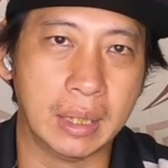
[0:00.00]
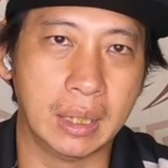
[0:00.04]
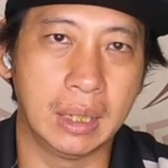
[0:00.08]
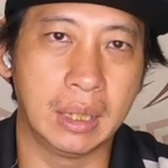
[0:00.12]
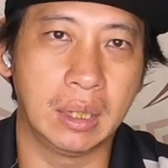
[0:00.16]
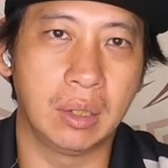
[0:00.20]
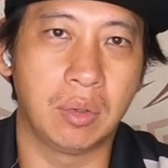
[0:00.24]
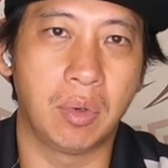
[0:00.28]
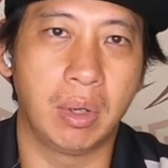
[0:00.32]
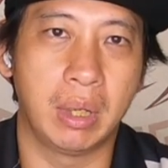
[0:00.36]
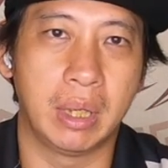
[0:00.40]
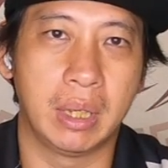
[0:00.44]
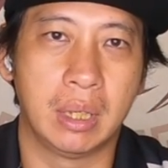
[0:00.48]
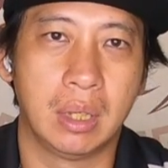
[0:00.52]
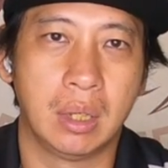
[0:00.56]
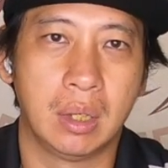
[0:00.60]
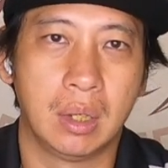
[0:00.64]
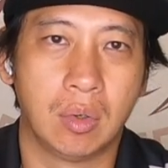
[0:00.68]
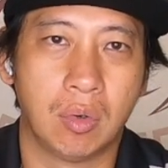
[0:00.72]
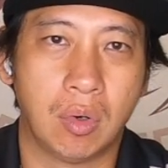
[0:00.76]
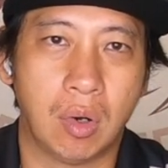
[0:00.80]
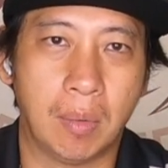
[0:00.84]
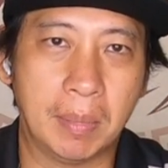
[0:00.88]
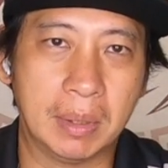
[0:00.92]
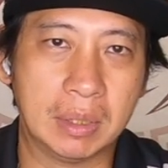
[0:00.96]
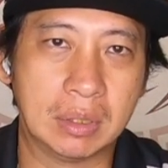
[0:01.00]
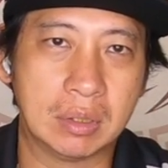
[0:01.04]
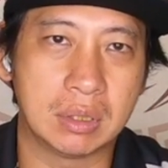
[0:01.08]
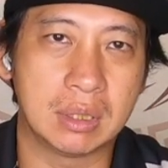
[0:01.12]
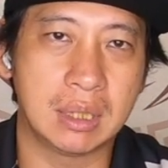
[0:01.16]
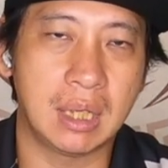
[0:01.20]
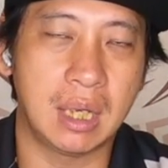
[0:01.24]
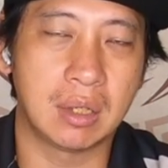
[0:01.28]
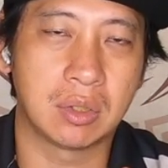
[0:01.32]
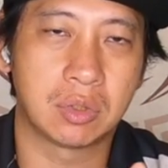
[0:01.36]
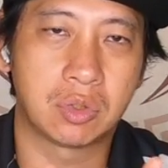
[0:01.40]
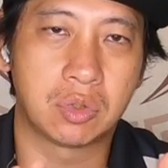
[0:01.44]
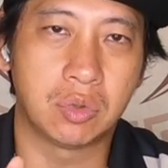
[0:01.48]
因为我们都知
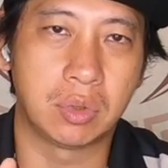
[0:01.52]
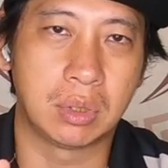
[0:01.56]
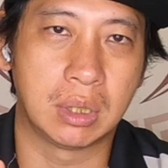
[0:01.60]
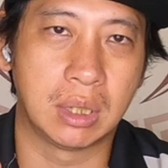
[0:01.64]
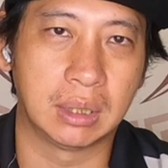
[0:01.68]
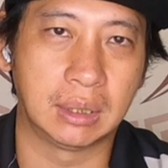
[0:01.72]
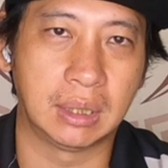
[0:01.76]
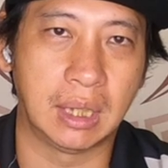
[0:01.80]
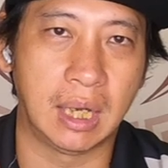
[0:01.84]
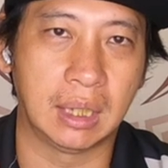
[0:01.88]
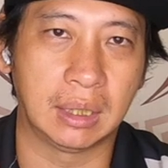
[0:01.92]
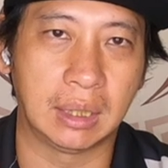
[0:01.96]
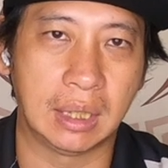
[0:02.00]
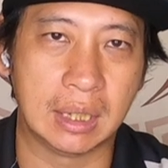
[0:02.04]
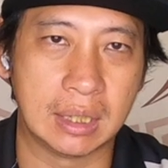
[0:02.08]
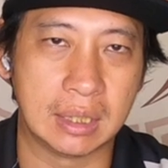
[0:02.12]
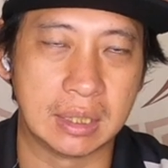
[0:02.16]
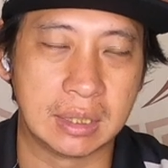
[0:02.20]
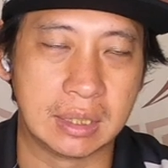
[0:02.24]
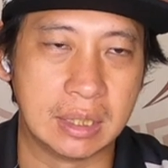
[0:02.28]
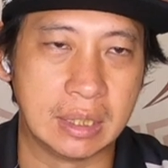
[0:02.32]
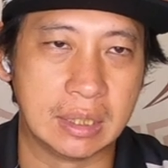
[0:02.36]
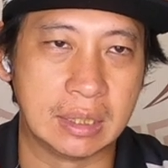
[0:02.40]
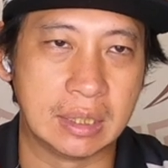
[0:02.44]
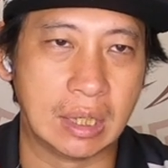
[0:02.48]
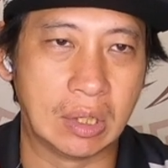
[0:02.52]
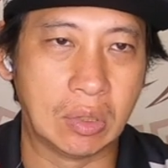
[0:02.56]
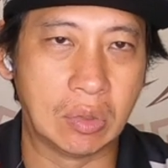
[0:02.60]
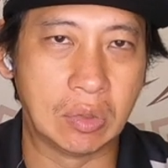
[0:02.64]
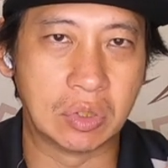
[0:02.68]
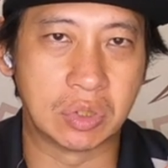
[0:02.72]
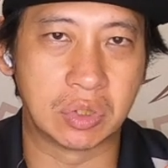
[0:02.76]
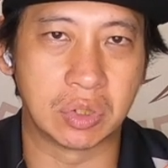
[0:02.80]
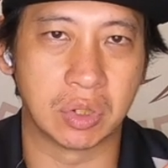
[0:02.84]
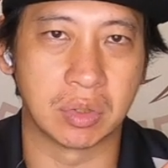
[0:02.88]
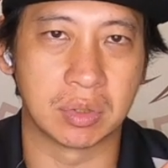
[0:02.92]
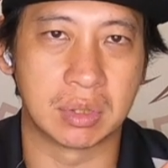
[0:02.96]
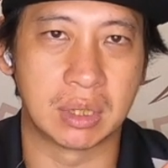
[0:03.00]
道速可达它的倾角
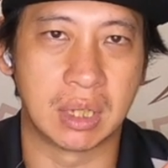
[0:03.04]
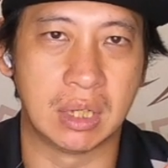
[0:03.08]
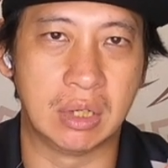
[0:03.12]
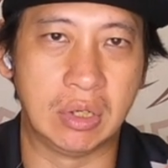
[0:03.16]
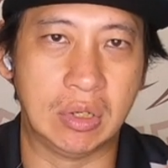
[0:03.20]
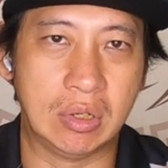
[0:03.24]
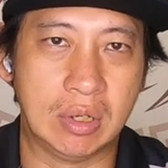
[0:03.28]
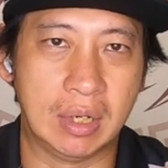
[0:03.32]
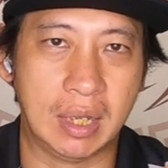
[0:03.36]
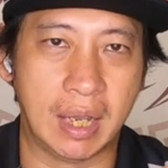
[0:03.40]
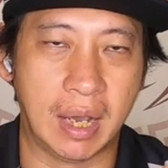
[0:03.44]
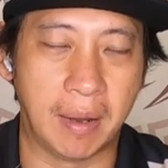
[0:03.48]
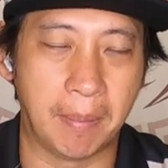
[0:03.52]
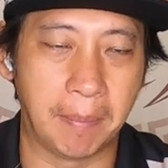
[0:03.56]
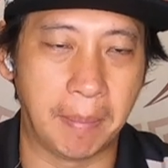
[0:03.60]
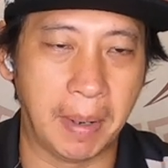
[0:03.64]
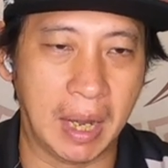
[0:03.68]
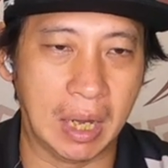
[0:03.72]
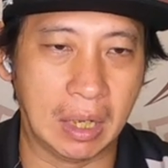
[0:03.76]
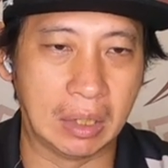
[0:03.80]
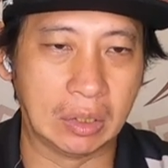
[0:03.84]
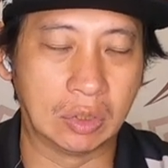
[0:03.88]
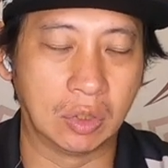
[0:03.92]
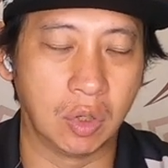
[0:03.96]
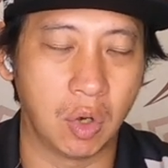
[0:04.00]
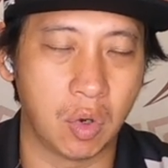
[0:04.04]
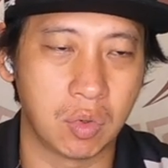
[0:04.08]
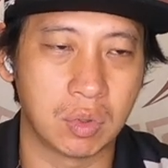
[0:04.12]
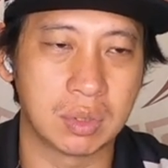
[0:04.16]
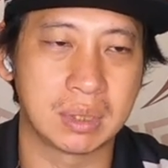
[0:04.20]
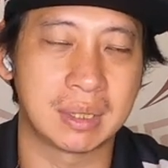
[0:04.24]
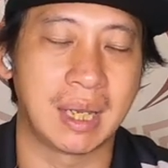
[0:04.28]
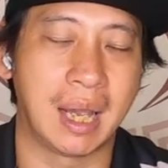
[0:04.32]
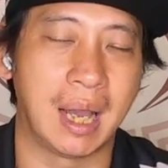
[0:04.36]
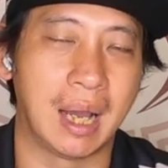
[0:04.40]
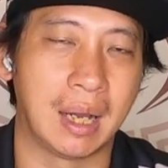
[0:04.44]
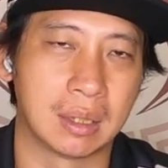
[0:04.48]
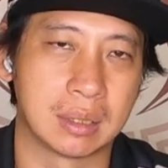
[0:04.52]
会受限于两旁，
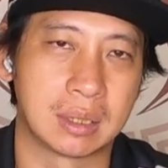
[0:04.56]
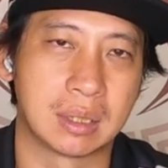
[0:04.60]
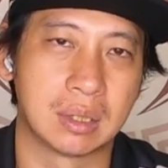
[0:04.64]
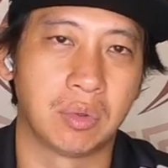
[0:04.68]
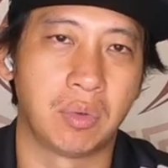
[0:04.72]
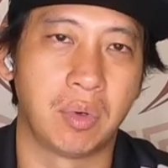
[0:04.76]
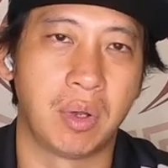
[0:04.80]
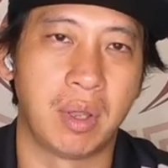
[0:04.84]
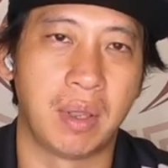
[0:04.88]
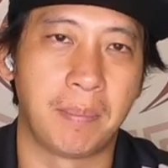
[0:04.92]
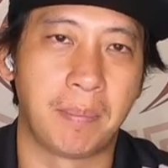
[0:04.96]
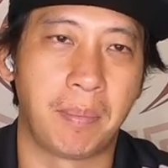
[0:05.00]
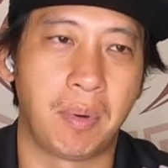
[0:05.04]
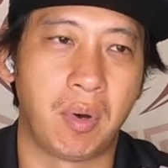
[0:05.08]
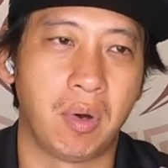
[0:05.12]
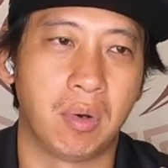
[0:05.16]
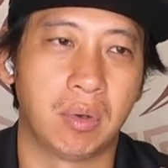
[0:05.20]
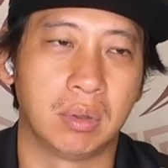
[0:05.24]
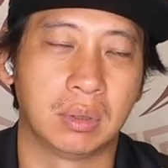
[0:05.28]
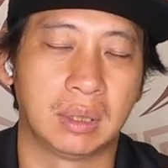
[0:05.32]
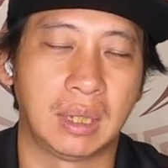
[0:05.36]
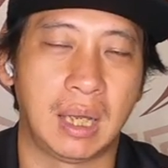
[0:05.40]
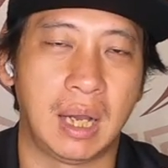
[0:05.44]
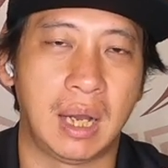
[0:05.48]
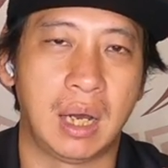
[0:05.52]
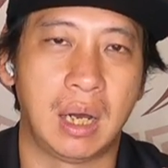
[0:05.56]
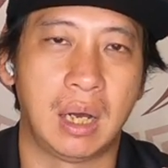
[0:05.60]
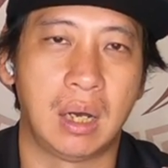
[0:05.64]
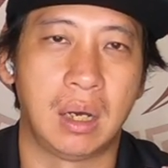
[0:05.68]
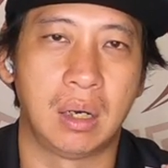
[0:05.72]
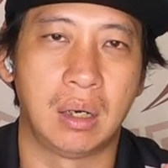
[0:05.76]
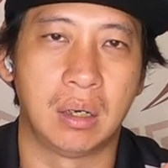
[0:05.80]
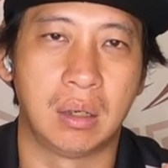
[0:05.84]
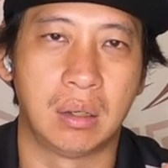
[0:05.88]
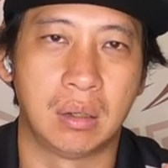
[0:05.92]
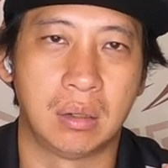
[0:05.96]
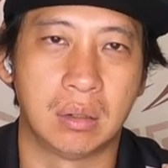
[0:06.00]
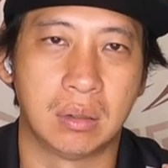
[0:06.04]
通常是会碰
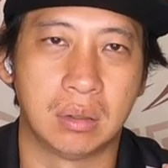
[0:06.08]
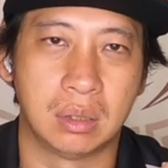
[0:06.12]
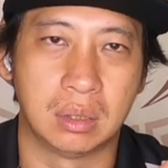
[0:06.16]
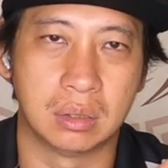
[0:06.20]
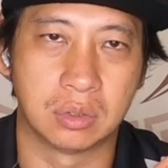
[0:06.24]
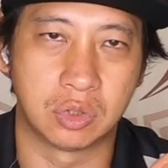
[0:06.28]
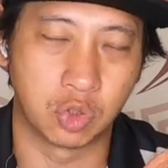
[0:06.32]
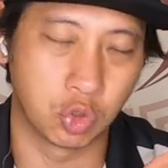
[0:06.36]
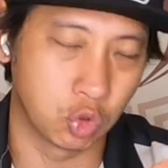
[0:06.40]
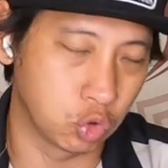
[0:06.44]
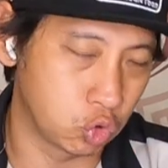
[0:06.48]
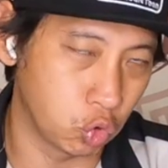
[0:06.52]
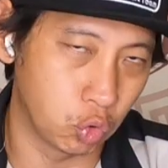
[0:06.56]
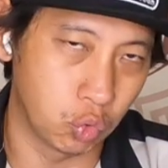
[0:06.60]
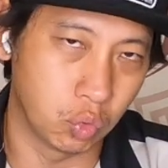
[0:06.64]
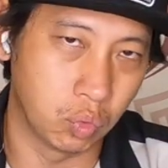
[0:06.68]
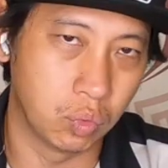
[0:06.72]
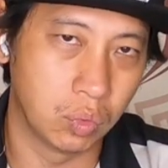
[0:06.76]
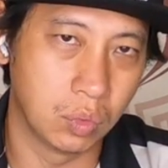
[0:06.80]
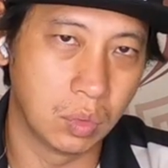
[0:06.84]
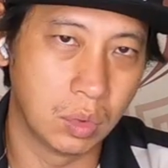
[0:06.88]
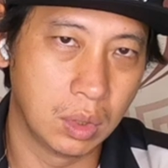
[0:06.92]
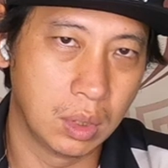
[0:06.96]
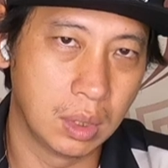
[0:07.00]
到中柱。